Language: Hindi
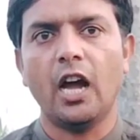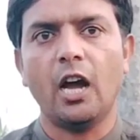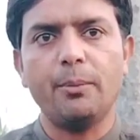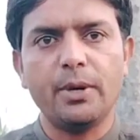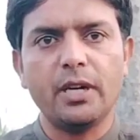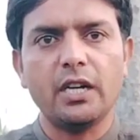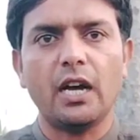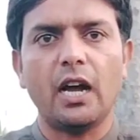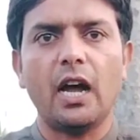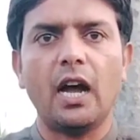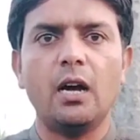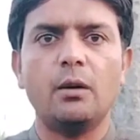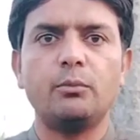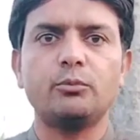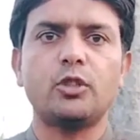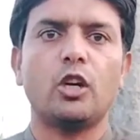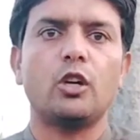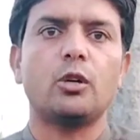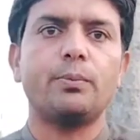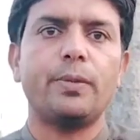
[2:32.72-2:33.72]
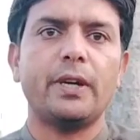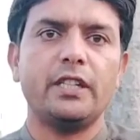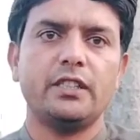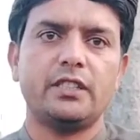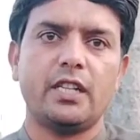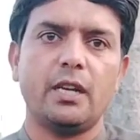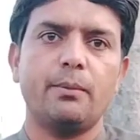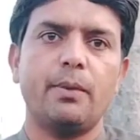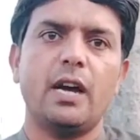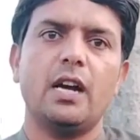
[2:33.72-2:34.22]
अब आम तौर पर
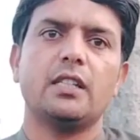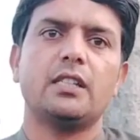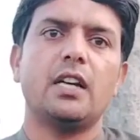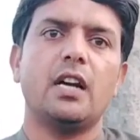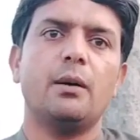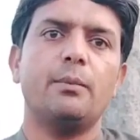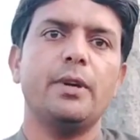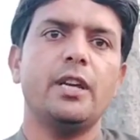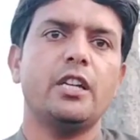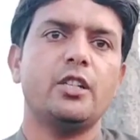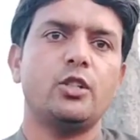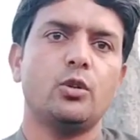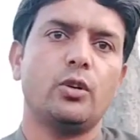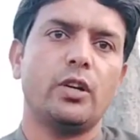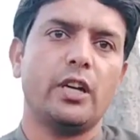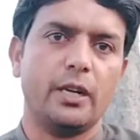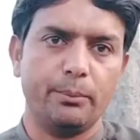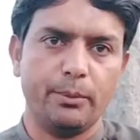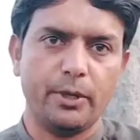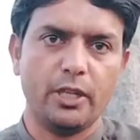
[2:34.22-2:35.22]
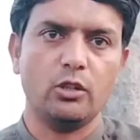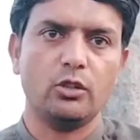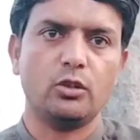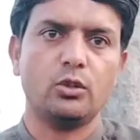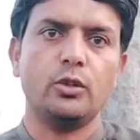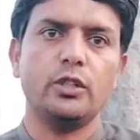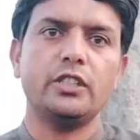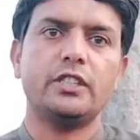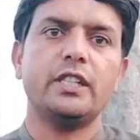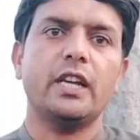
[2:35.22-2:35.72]
इसके बाद हमें जो गर्मी
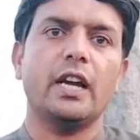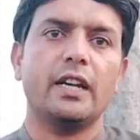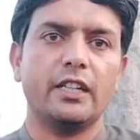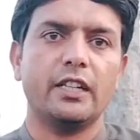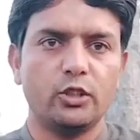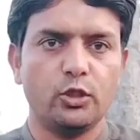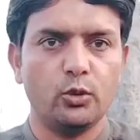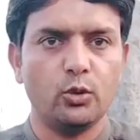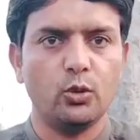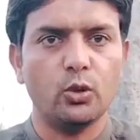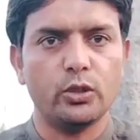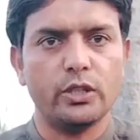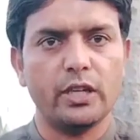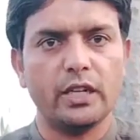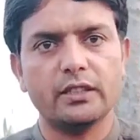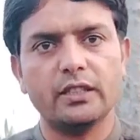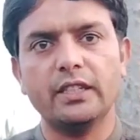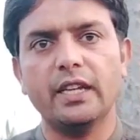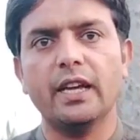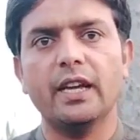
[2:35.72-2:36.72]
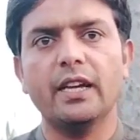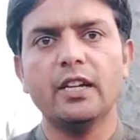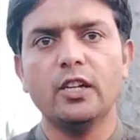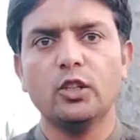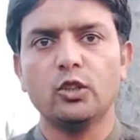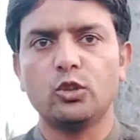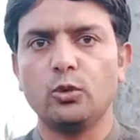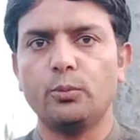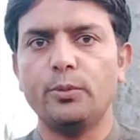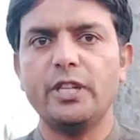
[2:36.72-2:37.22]
थोड़ी सी आना शुरू हो जाती है
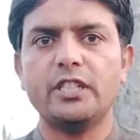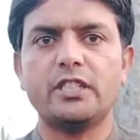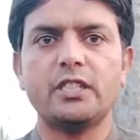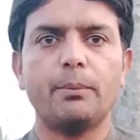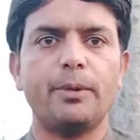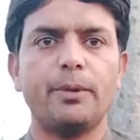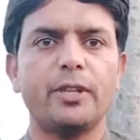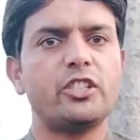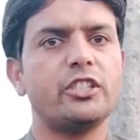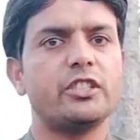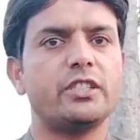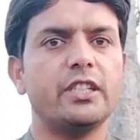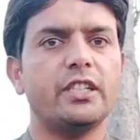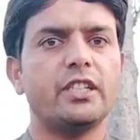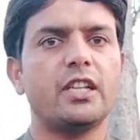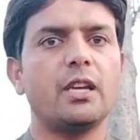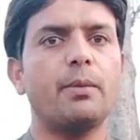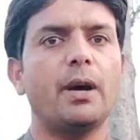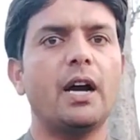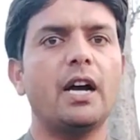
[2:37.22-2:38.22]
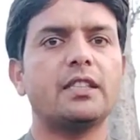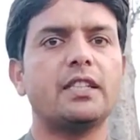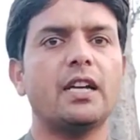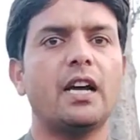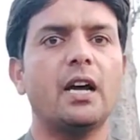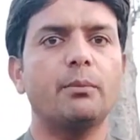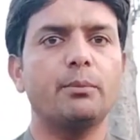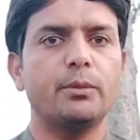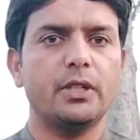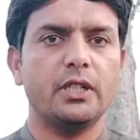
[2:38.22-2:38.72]
तो 20 से 25 दिन के बाद
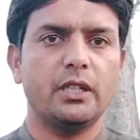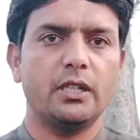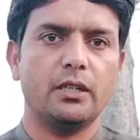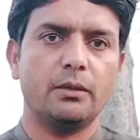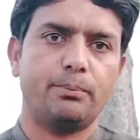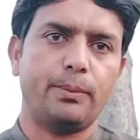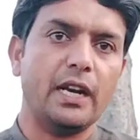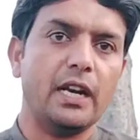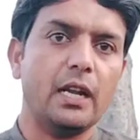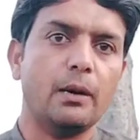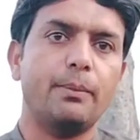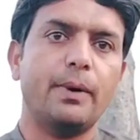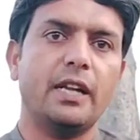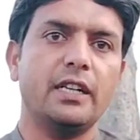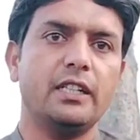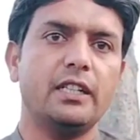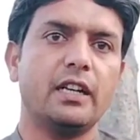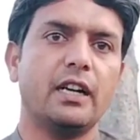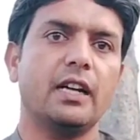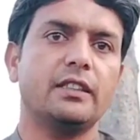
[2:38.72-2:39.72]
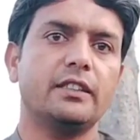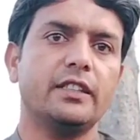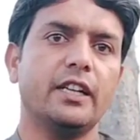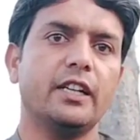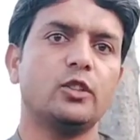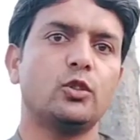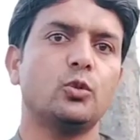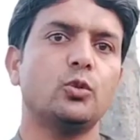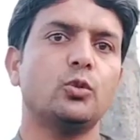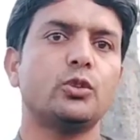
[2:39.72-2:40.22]
हम पहला पानी लगाते
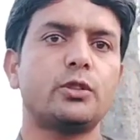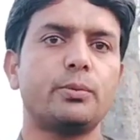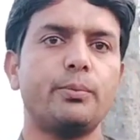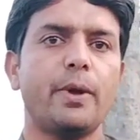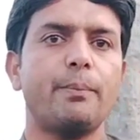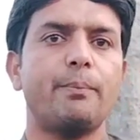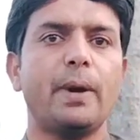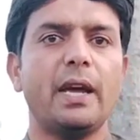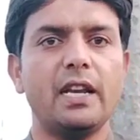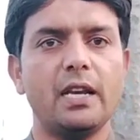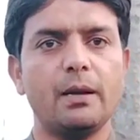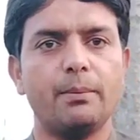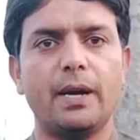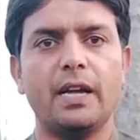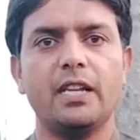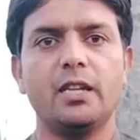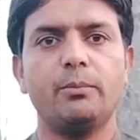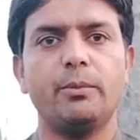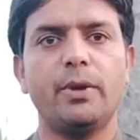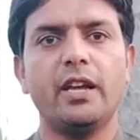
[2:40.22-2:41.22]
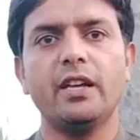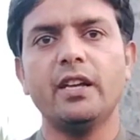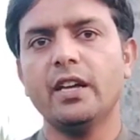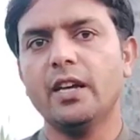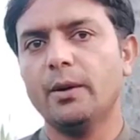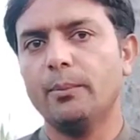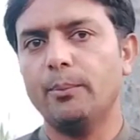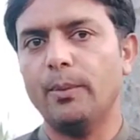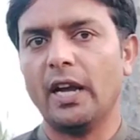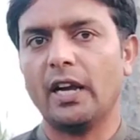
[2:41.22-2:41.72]
हैं तो उसमें पहले पानी में
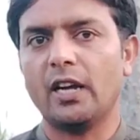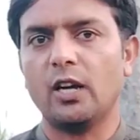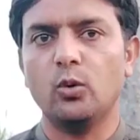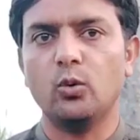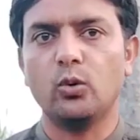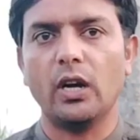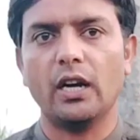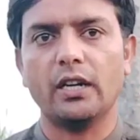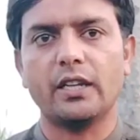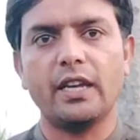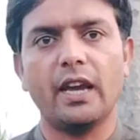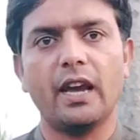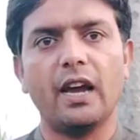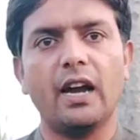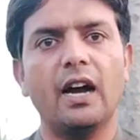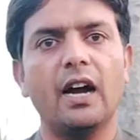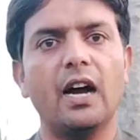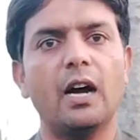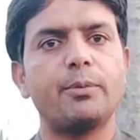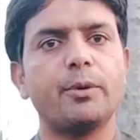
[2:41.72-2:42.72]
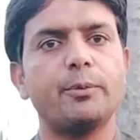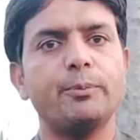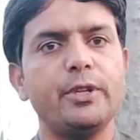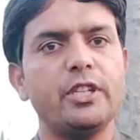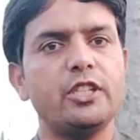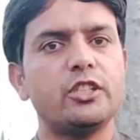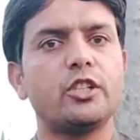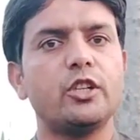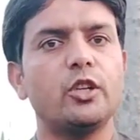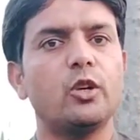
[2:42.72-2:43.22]
मैं कहूँगा कि आप
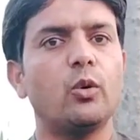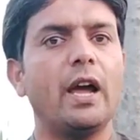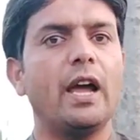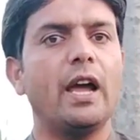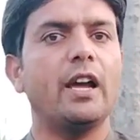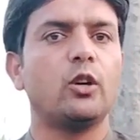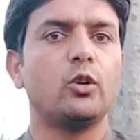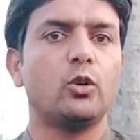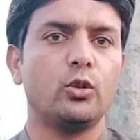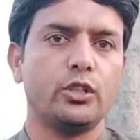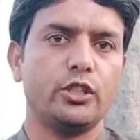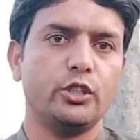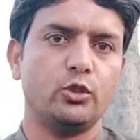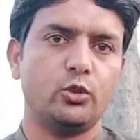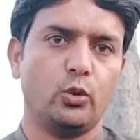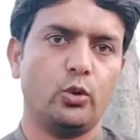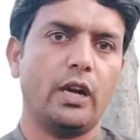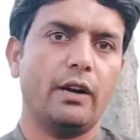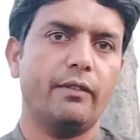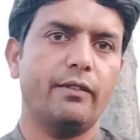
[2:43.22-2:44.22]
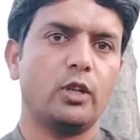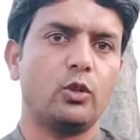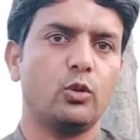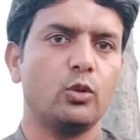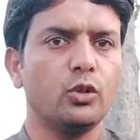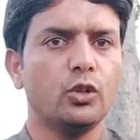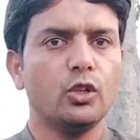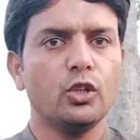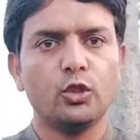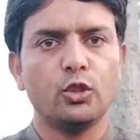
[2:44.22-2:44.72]
20 किलो एंग्रो की जोरावर
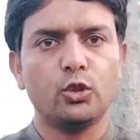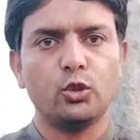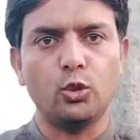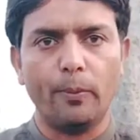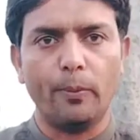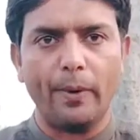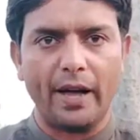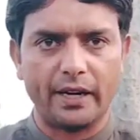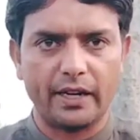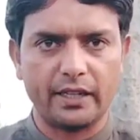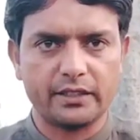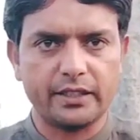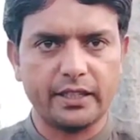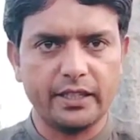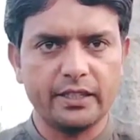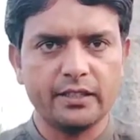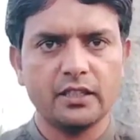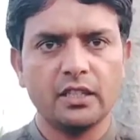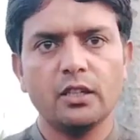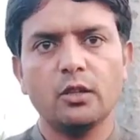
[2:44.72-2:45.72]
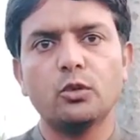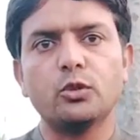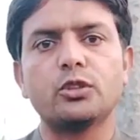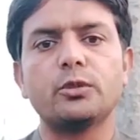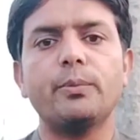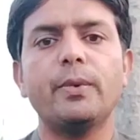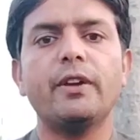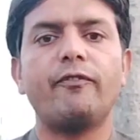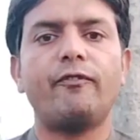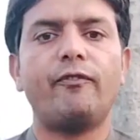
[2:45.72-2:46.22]
को दोबारा से
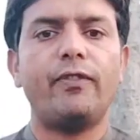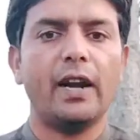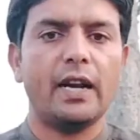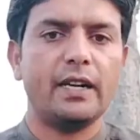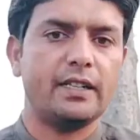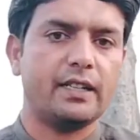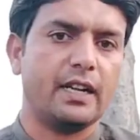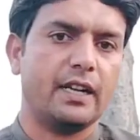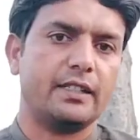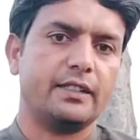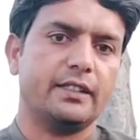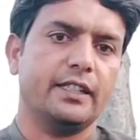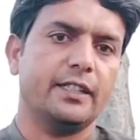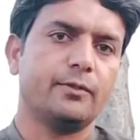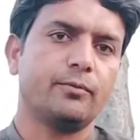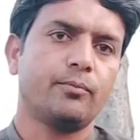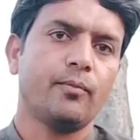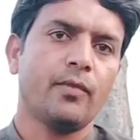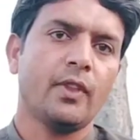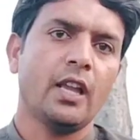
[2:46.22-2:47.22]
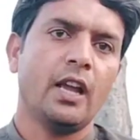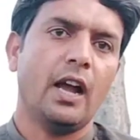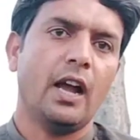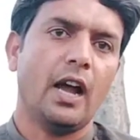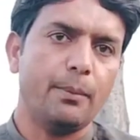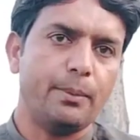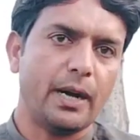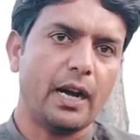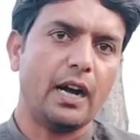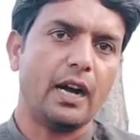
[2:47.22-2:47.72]
उसमें फ्लड करते हैं
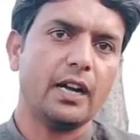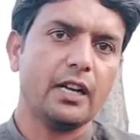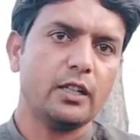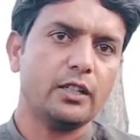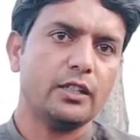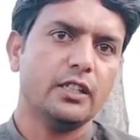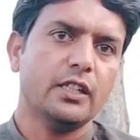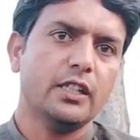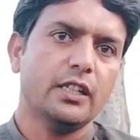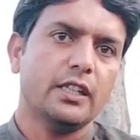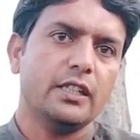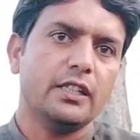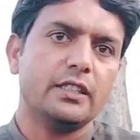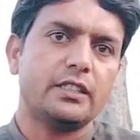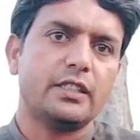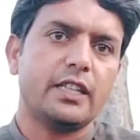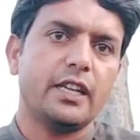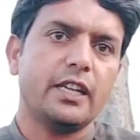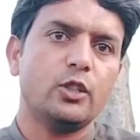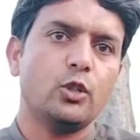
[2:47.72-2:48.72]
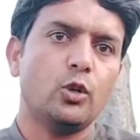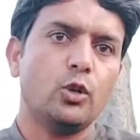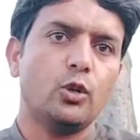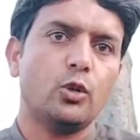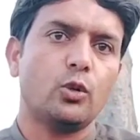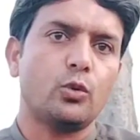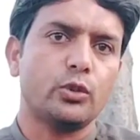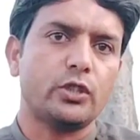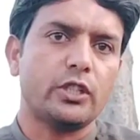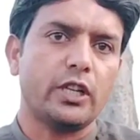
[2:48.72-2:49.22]
अब अगर इसके जो
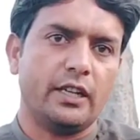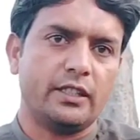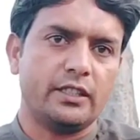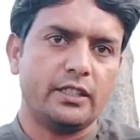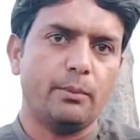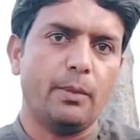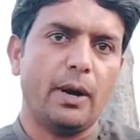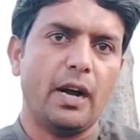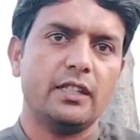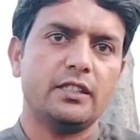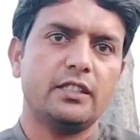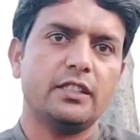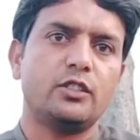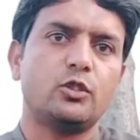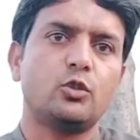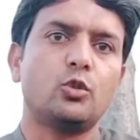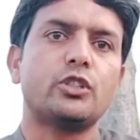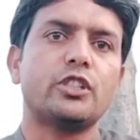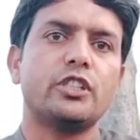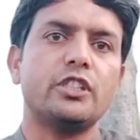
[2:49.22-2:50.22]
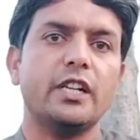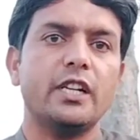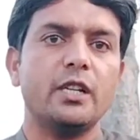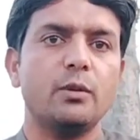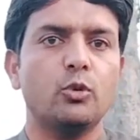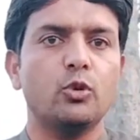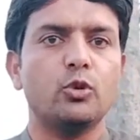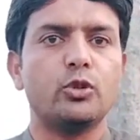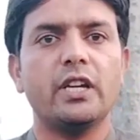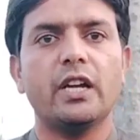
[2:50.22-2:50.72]
कुछ अरसे बाद कुछ
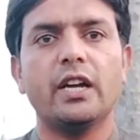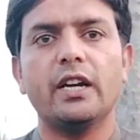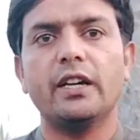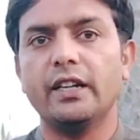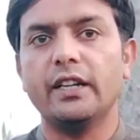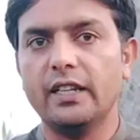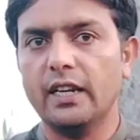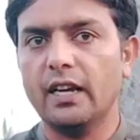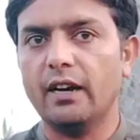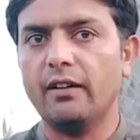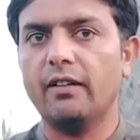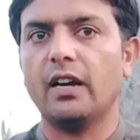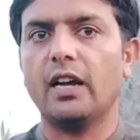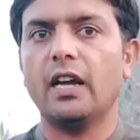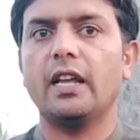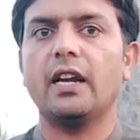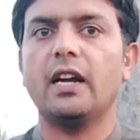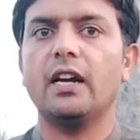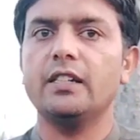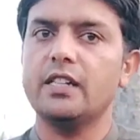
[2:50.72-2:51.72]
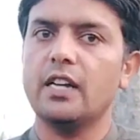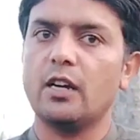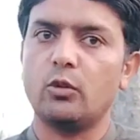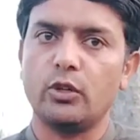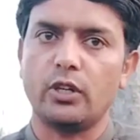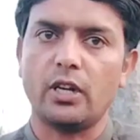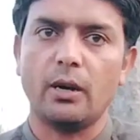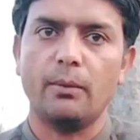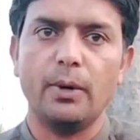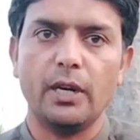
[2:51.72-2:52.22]
जड़ी बूटियाँ डीला वगैरह या
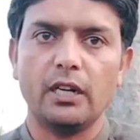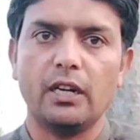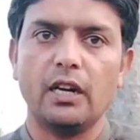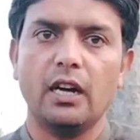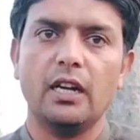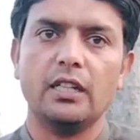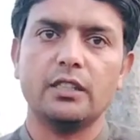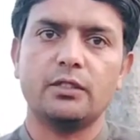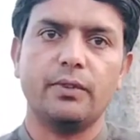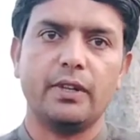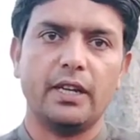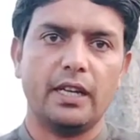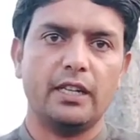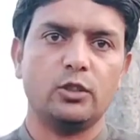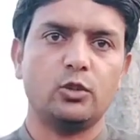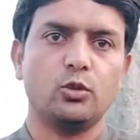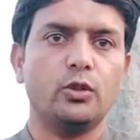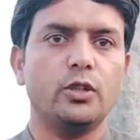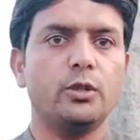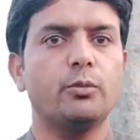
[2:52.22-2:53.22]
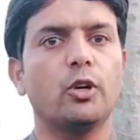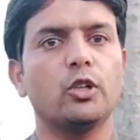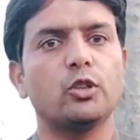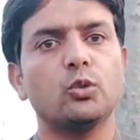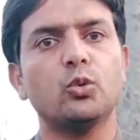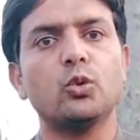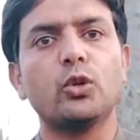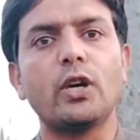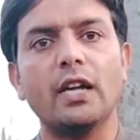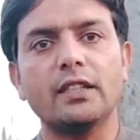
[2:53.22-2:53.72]
कोई खब्बल घास वगैरह थोड़ी बहुत
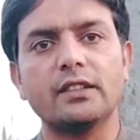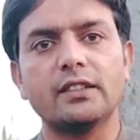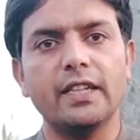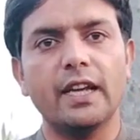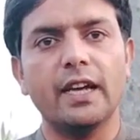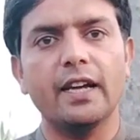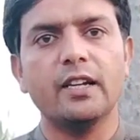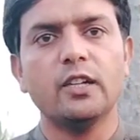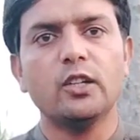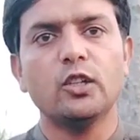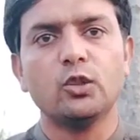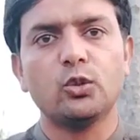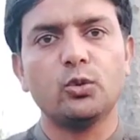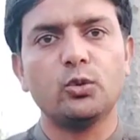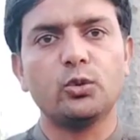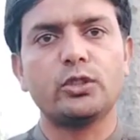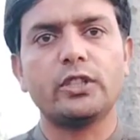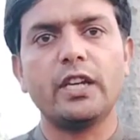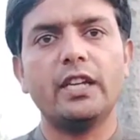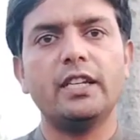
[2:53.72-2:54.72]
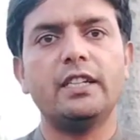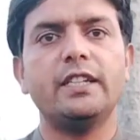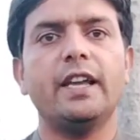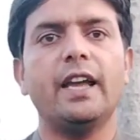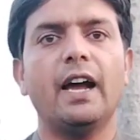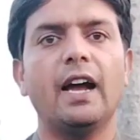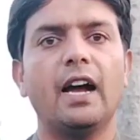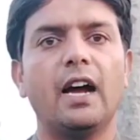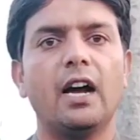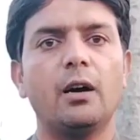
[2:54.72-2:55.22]
उगाती है तो उसके
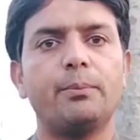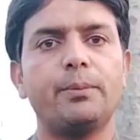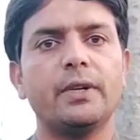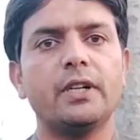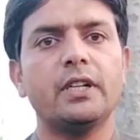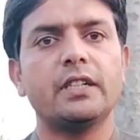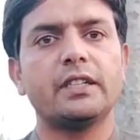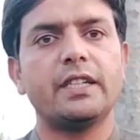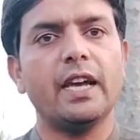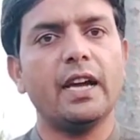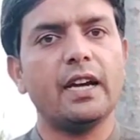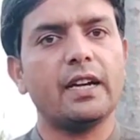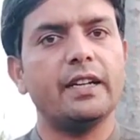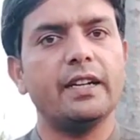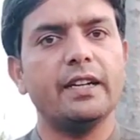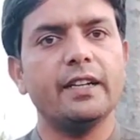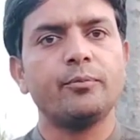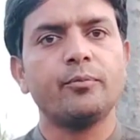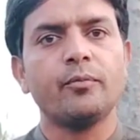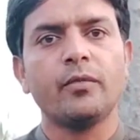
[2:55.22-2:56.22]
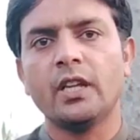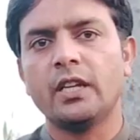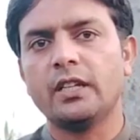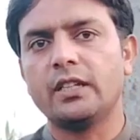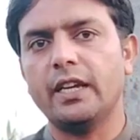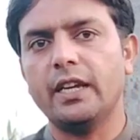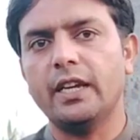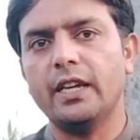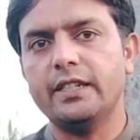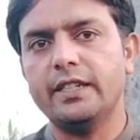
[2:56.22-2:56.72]
लिए आप क्या करें
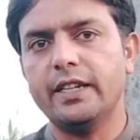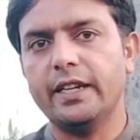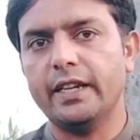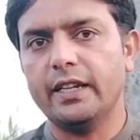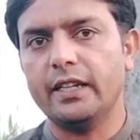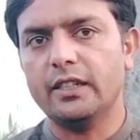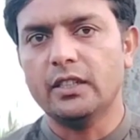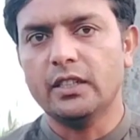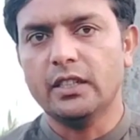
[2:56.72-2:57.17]
कि ये